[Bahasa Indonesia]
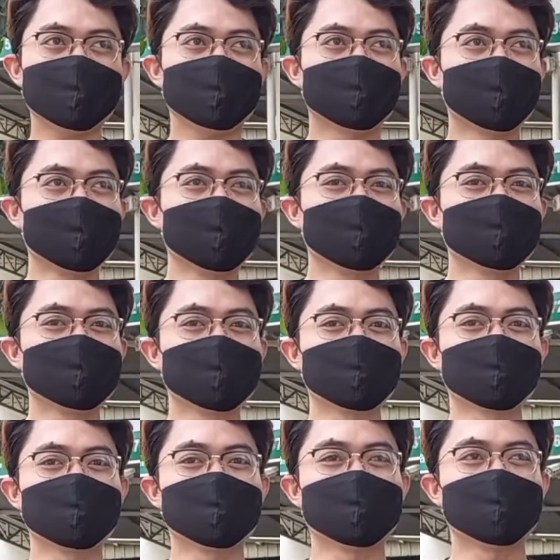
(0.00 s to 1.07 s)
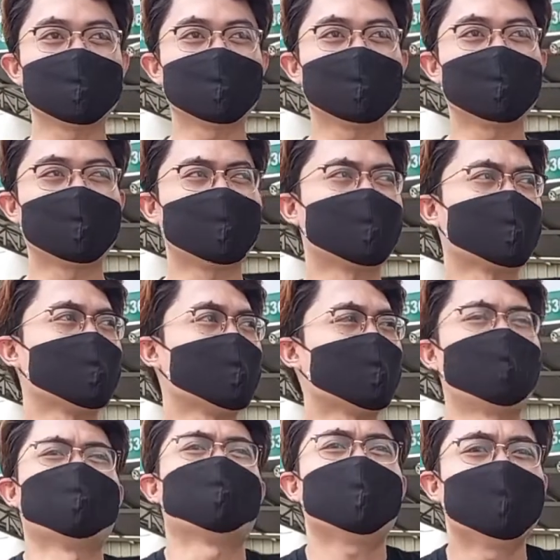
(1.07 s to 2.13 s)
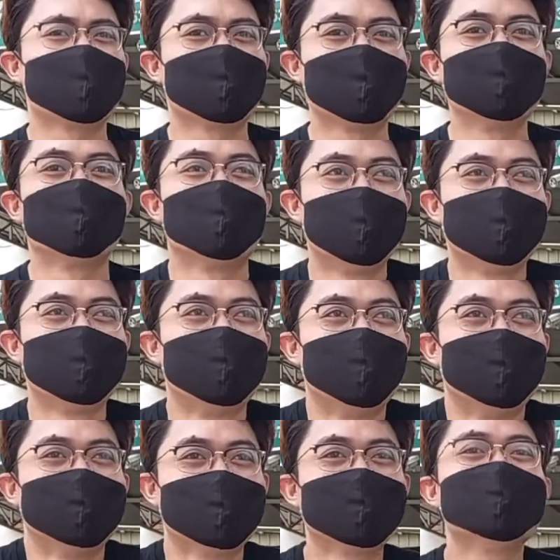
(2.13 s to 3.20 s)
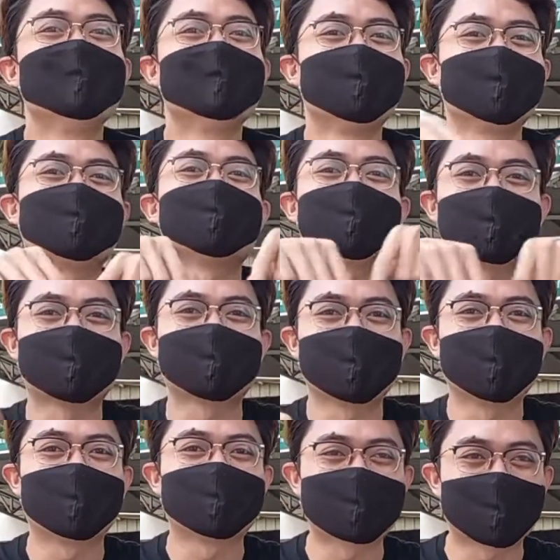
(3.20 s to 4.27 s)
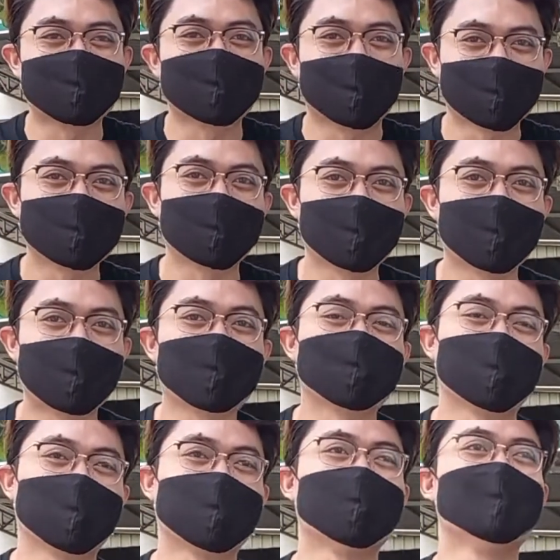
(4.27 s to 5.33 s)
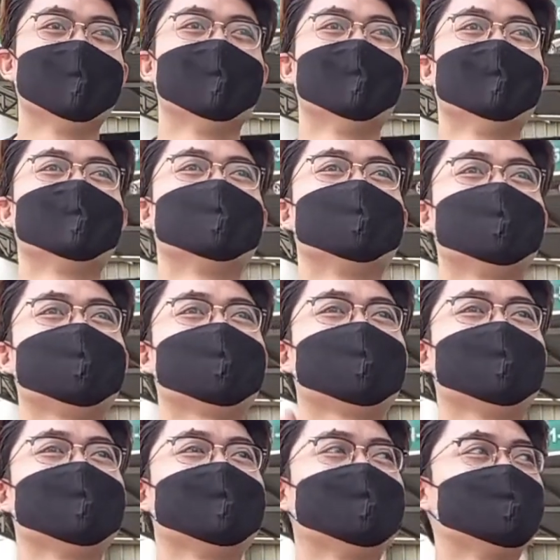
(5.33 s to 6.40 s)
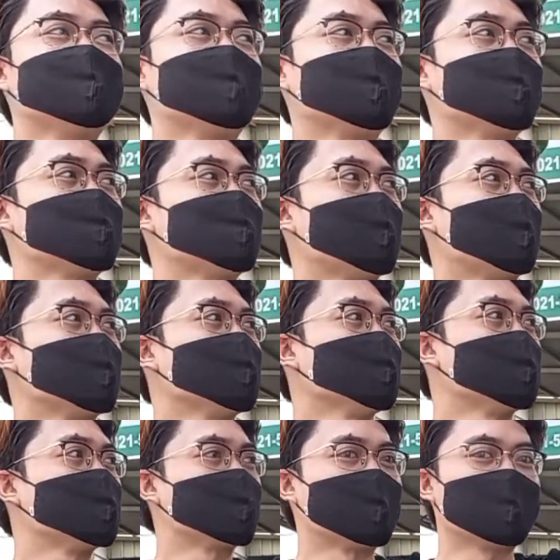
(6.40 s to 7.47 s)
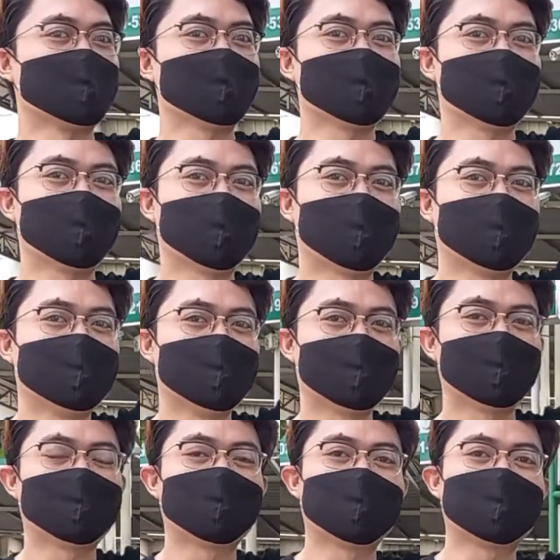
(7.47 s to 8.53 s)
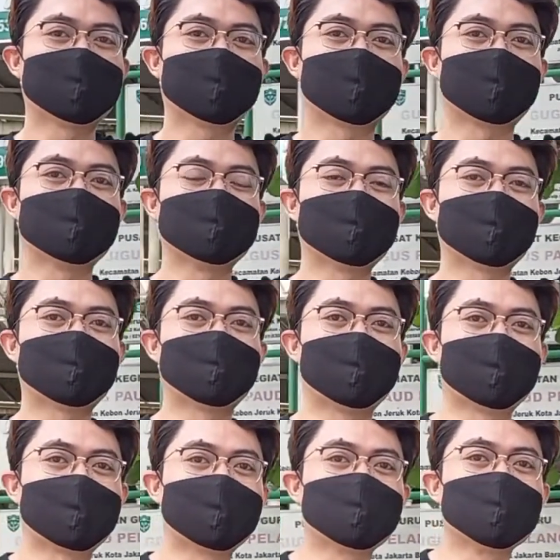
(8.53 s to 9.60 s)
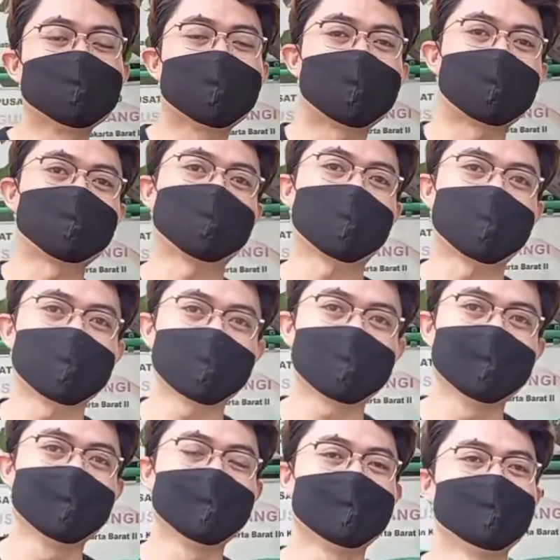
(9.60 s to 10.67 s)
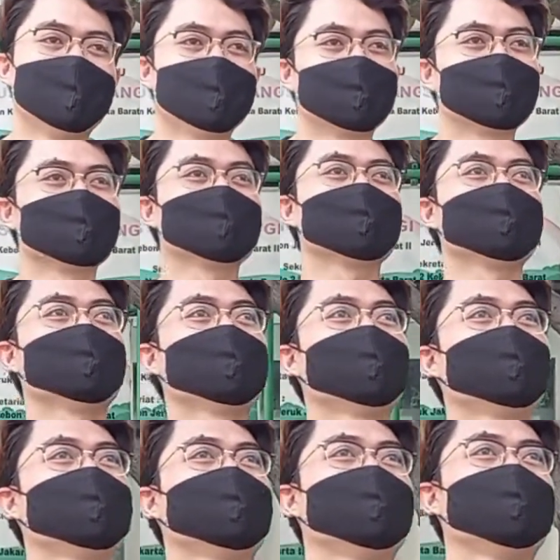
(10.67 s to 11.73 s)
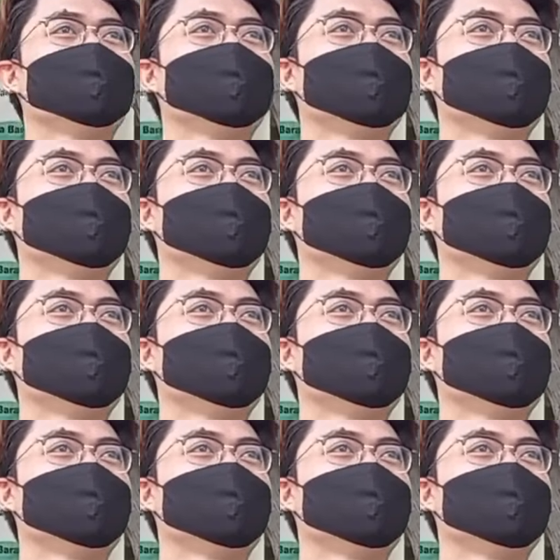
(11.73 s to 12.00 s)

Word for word: jadi di sini tuh di daerah apa ya gue lupa namanya nanti kok taruh di deskripsi aja ya lengkapnya ya jadi di sini sebelahnya juga di sana ada namanya gereja Maria Bunda Karmel dan itu tuh e,